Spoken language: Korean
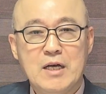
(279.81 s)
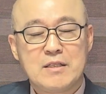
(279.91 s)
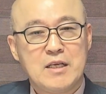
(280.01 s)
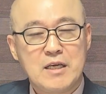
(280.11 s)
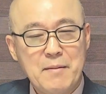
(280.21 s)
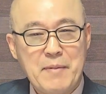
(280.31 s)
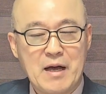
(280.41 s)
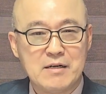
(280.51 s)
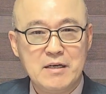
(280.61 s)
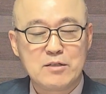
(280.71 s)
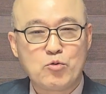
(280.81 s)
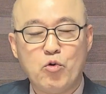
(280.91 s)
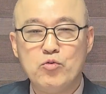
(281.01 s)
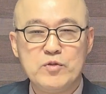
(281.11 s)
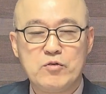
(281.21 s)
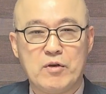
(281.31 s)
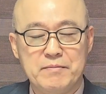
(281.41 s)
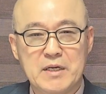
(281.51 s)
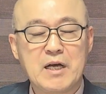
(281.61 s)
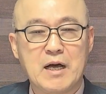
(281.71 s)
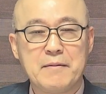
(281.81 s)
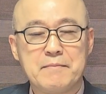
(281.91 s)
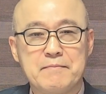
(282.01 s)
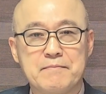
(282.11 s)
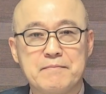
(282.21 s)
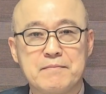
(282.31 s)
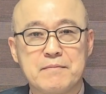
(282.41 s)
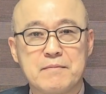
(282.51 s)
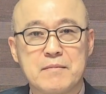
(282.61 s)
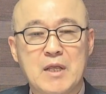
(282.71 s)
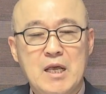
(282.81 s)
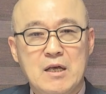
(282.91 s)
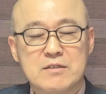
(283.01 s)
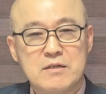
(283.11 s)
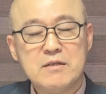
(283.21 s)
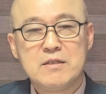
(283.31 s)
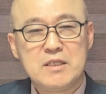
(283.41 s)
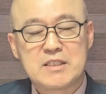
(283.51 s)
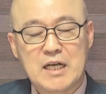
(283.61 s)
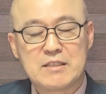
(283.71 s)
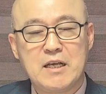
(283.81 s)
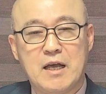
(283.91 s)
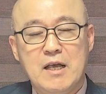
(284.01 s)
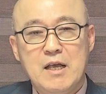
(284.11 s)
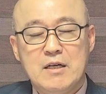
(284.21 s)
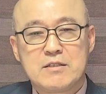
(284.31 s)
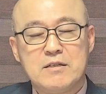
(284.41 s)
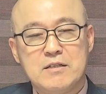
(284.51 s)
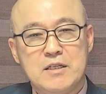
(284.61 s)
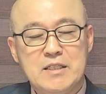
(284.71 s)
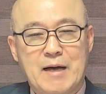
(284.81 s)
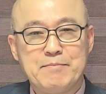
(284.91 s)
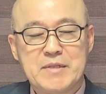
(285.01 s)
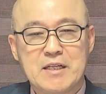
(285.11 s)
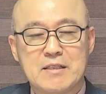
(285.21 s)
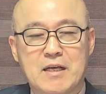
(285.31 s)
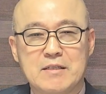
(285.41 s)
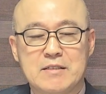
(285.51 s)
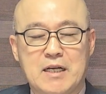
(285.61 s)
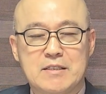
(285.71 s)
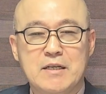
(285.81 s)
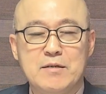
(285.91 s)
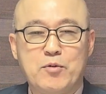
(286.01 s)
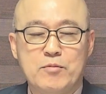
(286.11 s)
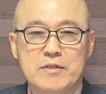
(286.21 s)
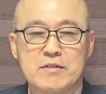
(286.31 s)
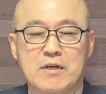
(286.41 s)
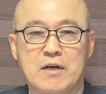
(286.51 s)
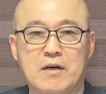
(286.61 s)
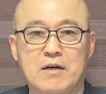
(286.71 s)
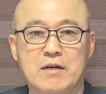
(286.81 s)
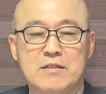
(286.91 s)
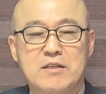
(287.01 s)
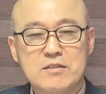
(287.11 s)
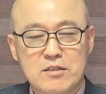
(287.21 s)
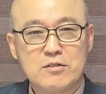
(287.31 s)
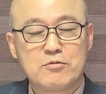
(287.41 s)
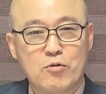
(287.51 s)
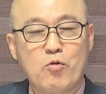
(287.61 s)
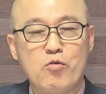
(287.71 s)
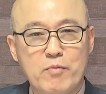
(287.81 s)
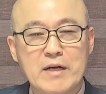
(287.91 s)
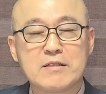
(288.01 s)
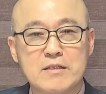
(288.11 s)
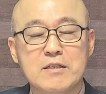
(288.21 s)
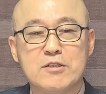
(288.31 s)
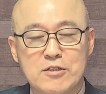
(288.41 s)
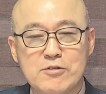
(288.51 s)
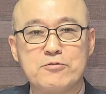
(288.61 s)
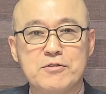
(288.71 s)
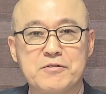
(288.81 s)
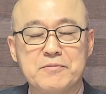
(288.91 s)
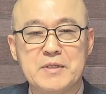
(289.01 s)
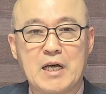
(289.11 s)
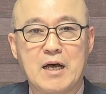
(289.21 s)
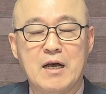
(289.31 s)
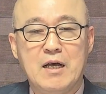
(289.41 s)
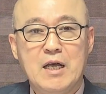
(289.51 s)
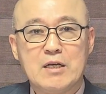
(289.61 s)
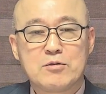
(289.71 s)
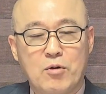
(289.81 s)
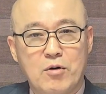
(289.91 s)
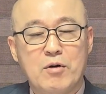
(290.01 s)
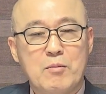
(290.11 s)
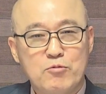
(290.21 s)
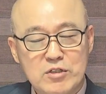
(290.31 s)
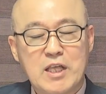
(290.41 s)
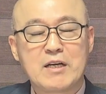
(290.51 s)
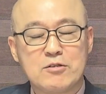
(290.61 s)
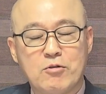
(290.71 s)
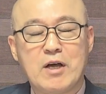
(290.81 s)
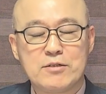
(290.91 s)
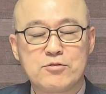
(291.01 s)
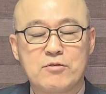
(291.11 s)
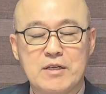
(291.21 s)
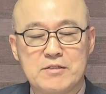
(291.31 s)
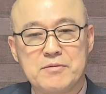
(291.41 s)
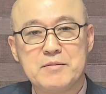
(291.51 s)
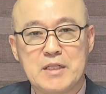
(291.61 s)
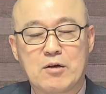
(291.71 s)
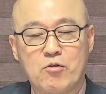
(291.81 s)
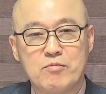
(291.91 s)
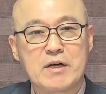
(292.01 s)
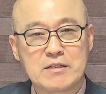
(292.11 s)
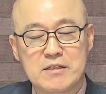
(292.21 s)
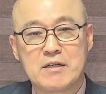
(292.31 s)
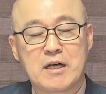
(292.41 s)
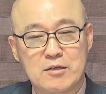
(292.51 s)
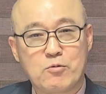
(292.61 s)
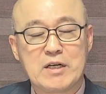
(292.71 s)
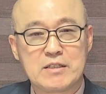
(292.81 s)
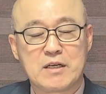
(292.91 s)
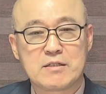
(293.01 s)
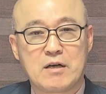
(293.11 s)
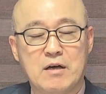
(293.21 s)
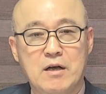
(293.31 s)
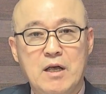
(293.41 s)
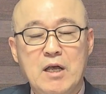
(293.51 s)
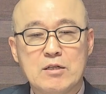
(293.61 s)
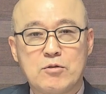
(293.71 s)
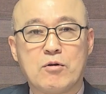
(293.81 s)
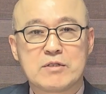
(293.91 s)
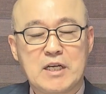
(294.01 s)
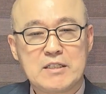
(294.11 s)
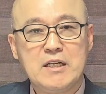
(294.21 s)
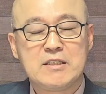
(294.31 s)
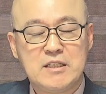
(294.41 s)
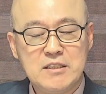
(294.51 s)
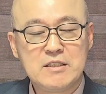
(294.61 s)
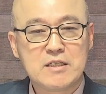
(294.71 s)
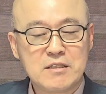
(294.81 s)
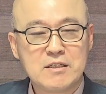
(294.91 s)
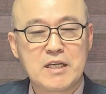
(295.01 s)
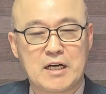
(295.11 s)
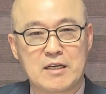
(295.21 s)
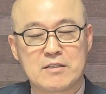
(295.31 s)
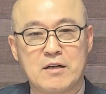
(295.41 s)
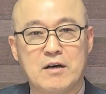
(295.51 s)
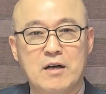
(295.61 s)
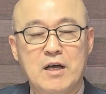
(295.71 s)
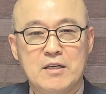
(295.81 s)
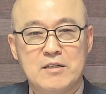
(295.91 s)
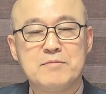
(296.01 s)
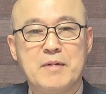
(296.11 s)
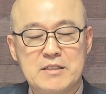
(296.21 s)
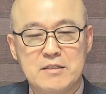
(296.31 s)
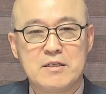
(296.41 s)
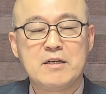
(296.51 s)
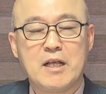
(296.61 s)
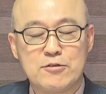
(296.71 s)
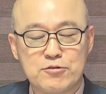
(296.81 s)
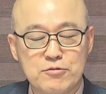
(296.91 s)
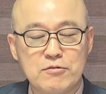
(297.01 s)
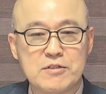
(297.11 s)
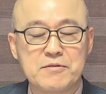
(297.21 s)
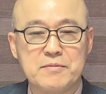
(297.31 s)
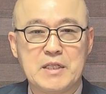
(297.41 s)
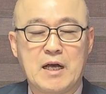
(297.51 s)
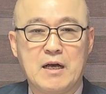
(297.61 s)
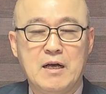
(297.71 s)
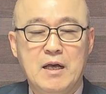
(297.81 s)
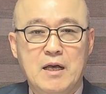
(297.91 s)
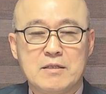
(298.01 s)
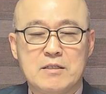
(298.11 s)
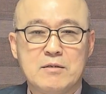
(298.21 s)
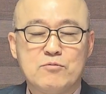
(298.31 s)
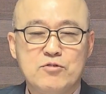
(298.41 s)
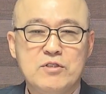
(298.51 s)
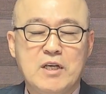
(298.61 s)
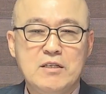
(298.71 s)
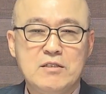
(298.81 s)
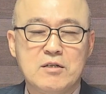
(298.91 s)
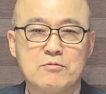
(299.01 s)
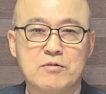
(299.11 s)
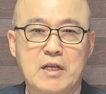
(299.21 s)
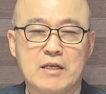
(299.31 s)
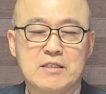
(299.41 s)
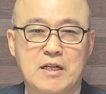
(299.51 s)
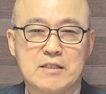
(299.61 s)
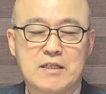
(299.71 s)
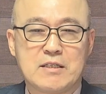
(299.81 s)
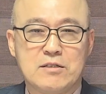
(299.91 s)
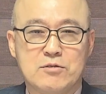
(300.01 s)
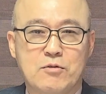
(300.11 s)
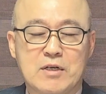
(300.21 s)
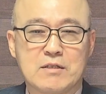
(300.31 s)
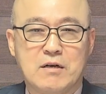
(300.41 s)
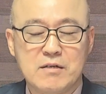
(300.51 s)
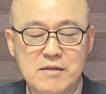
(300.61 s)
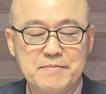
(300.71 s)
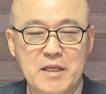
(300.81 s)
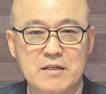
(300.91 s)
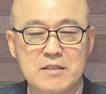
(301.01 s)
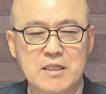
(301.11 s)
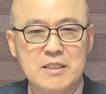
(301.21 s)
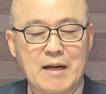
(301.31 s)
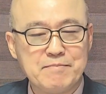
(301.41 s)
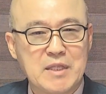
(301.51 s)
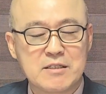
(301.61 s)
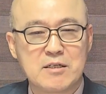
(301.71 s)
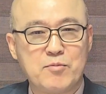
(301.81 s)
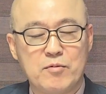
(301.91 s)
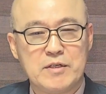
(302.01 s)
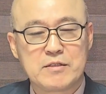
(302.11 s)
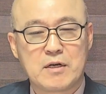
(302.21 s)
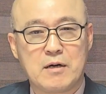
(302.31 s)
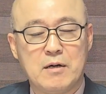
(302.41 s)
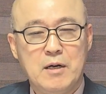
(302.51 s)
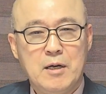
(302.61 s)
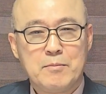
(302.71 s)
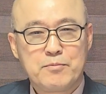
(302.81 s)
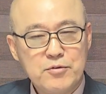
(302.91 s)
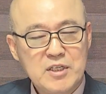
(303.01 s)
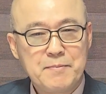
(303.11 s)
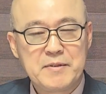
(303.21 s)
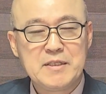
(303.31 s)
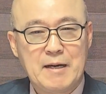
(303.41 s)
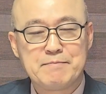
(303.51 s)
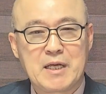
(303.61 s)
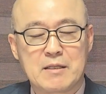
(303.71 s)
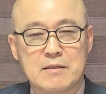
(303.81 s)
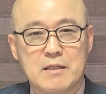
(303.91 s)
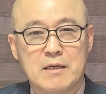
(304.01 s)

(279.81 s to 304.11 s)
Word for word: 근데 이게 방어에 도움이 됩니까? 저는 이 자세, 저는 이남 탓하는 자세를 보면서 정치적으로 공방전이 있을 수 있습니다. 또 물타기도 할 수가 있습니다. 공방전을 하는 과정에서. 또 자신의 지지층을 향해서 이런 메시지를 낼 수도 있습니다. 근데 지금 문재인 정권의 지난 4년 동안 거듭되는 이 남탓을 보면서 뿌리 깊은 남탓,